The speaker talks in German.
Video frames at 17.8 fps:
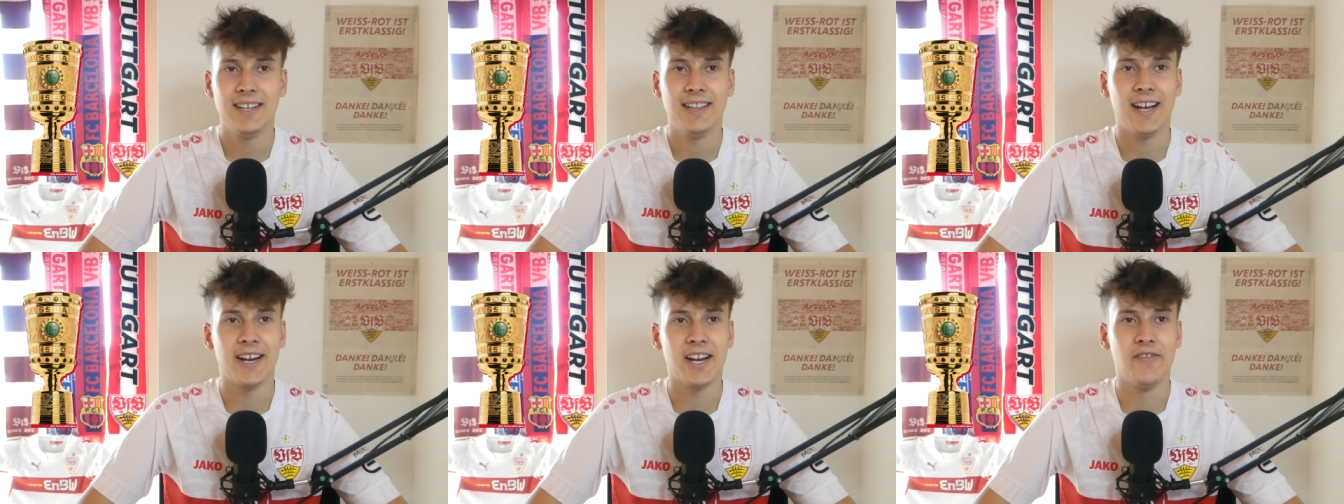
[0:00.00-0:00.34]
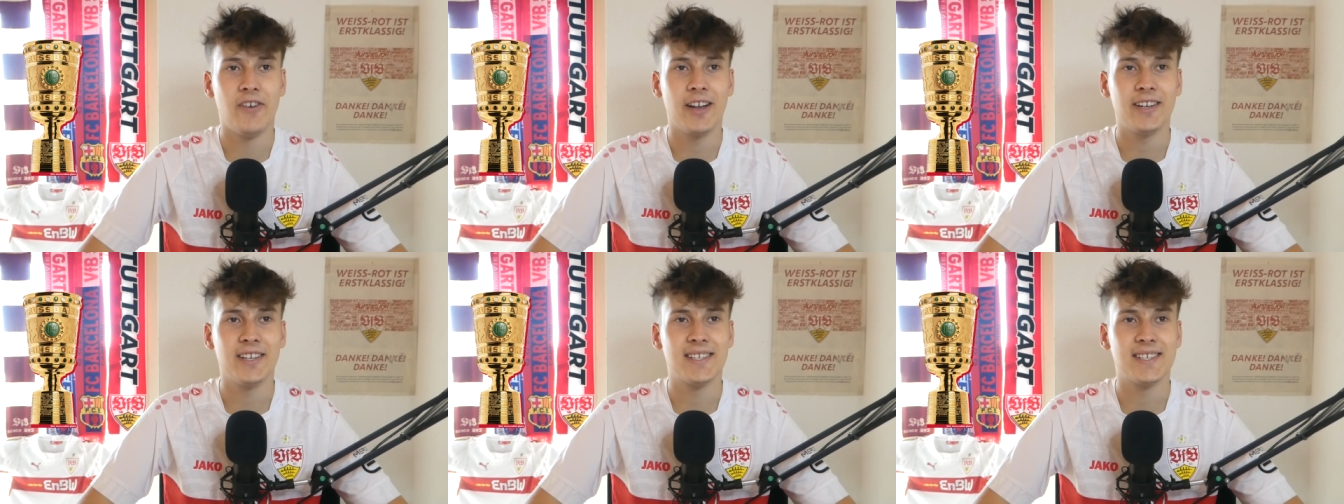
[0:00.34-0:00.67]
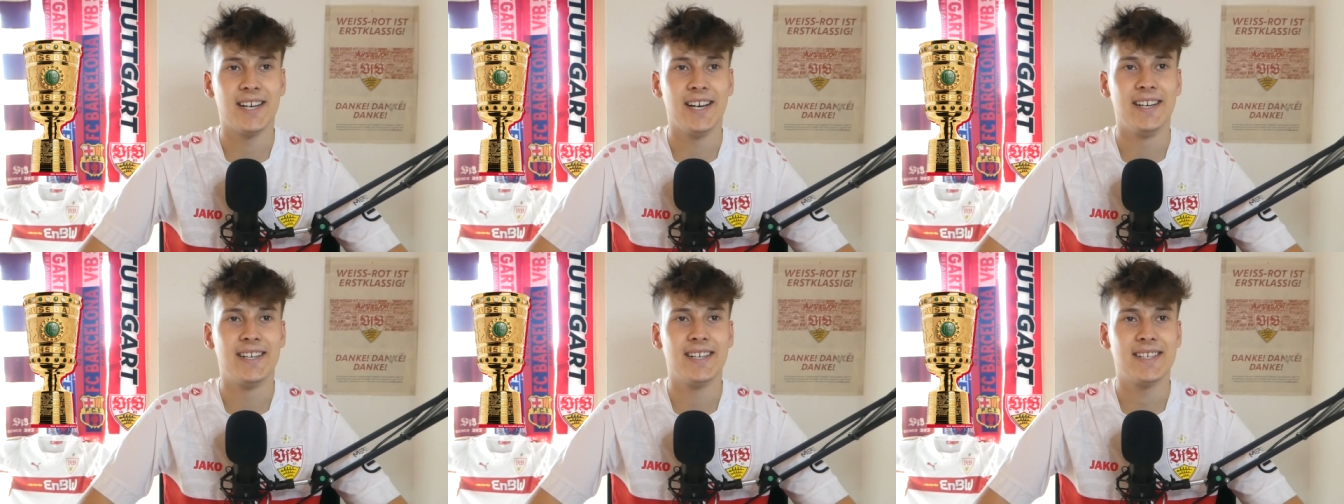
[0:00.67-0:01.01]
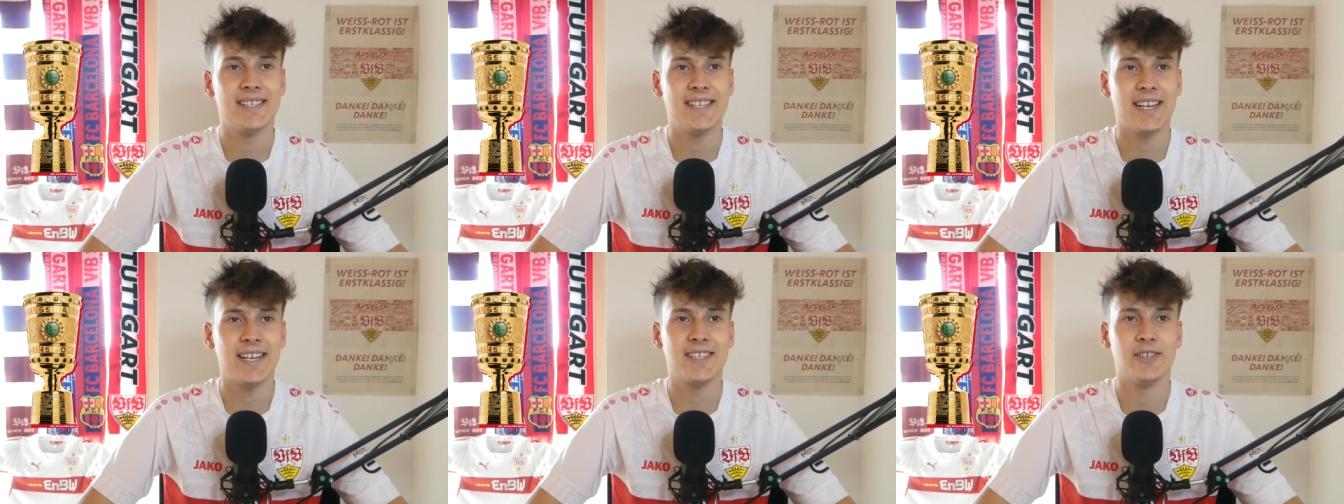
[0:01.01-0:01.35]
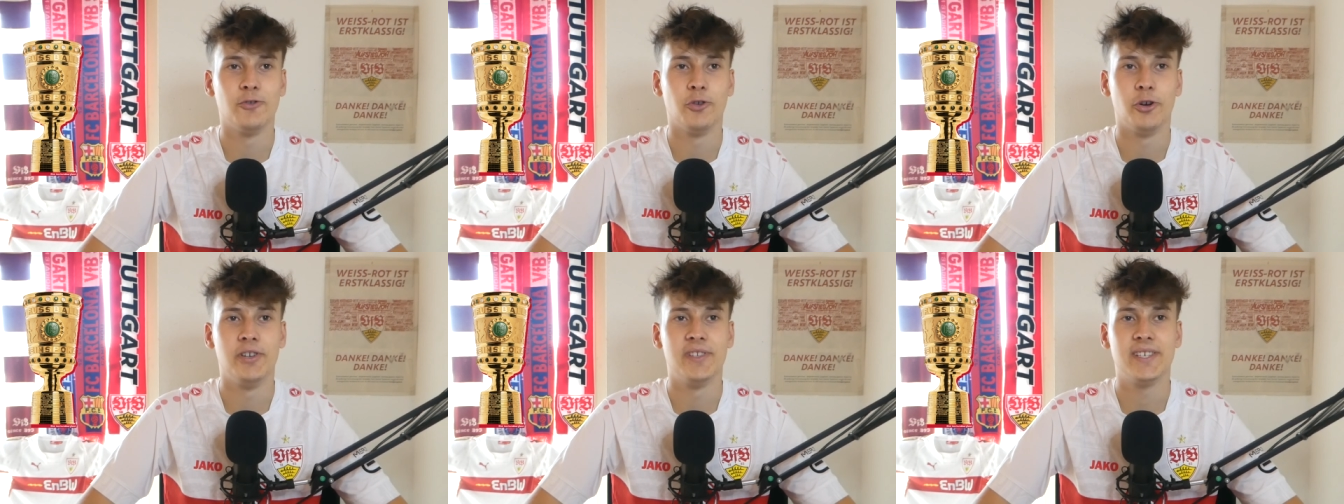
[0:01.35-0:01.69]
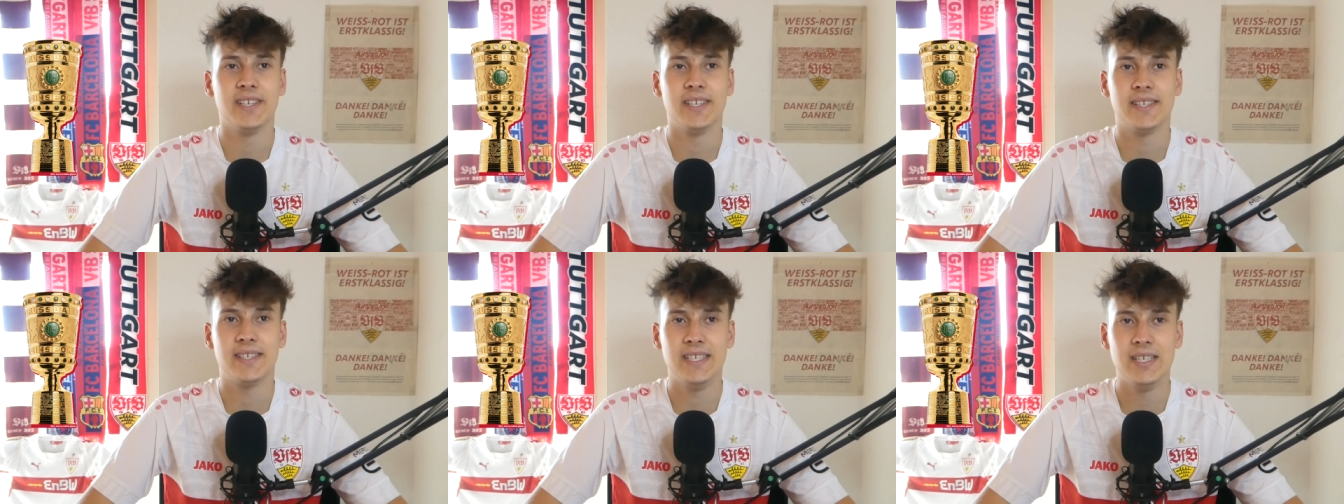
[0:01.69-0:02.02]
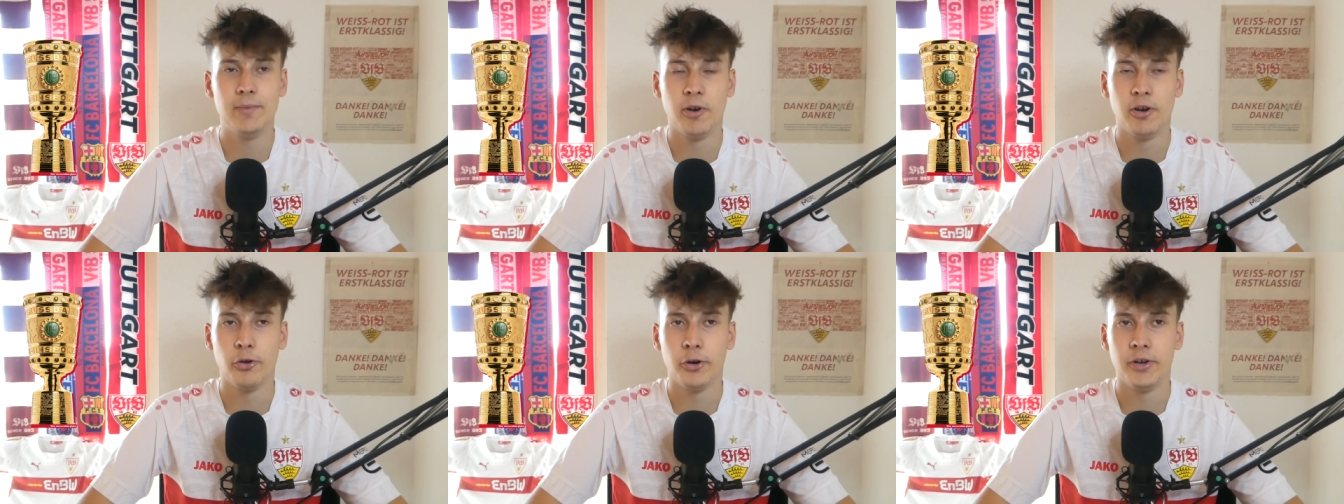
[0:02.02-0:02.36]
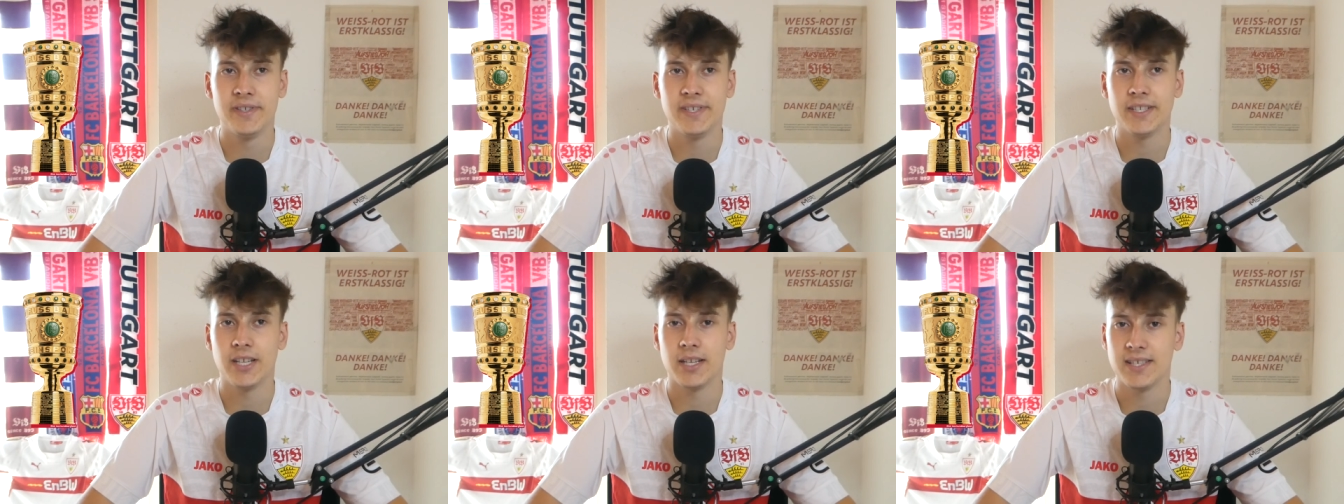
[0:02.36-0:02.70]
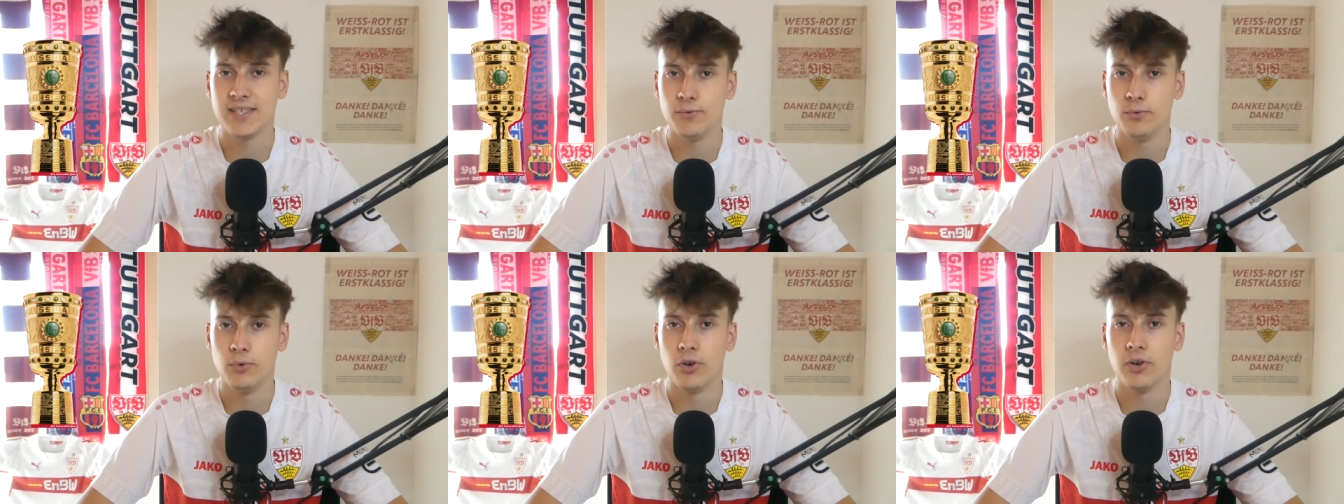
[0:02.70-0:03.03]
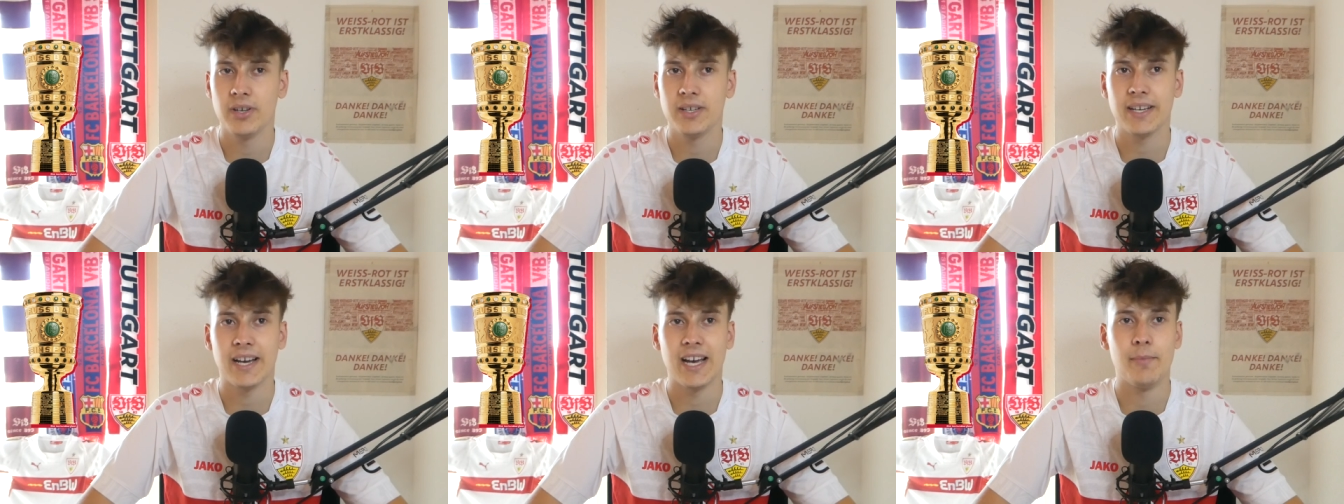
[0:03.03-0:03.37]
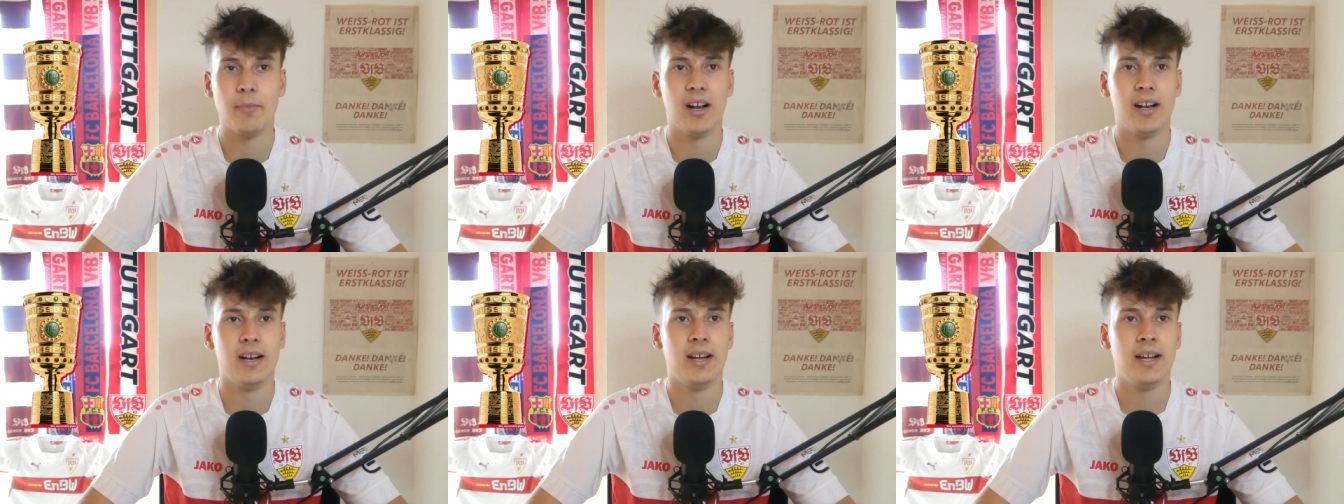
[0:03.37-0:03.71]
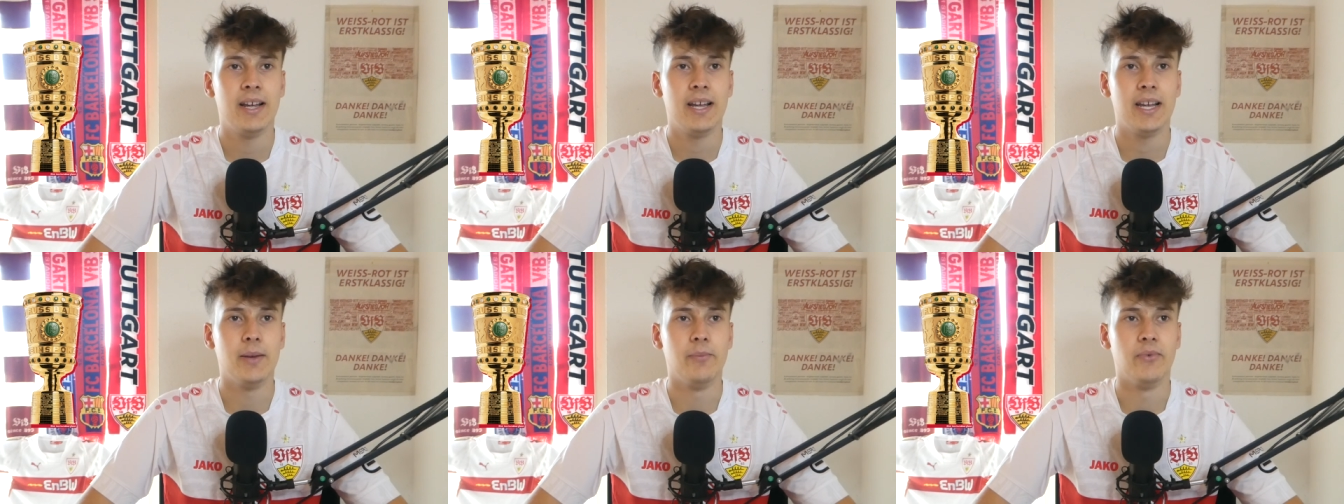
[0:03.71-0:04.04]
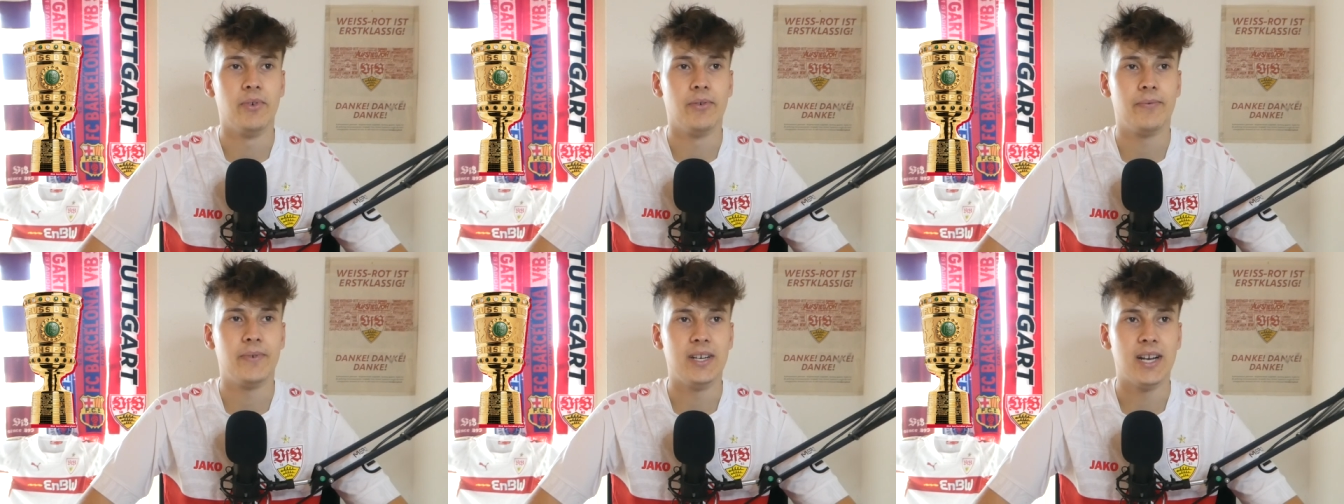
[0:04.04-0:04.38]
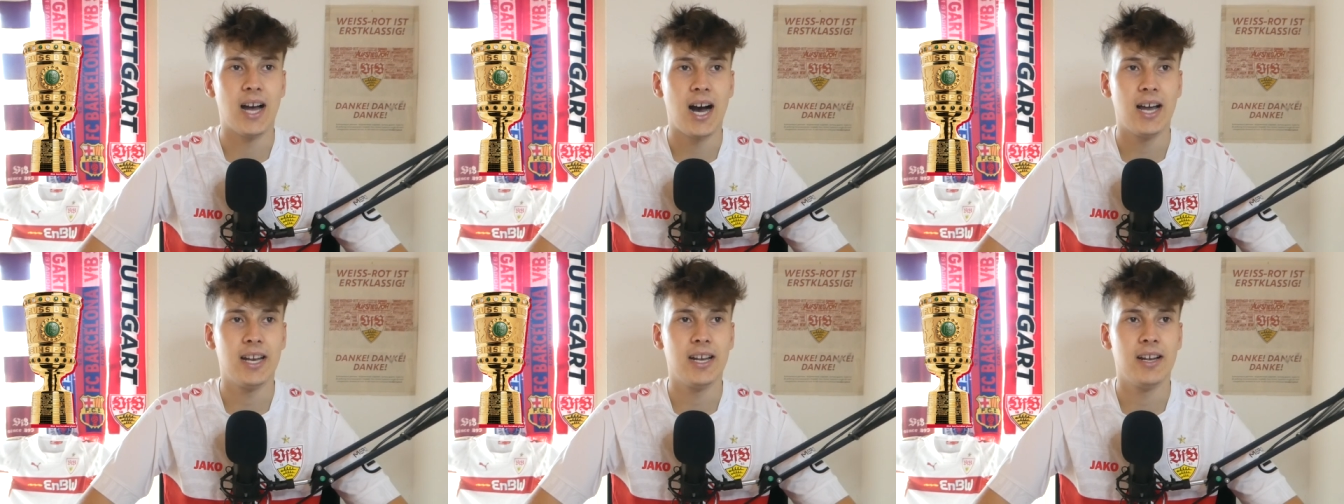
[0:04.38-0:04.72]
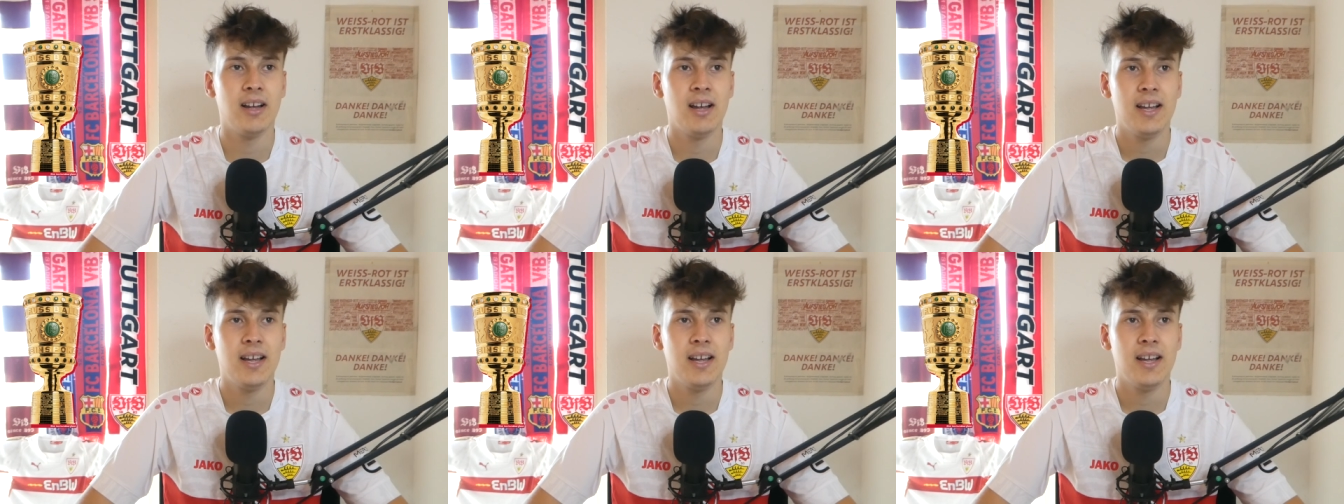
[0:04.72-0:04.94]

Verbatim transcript: lange Wartezeit, 96, 97, dazu noch dreimal im Finale.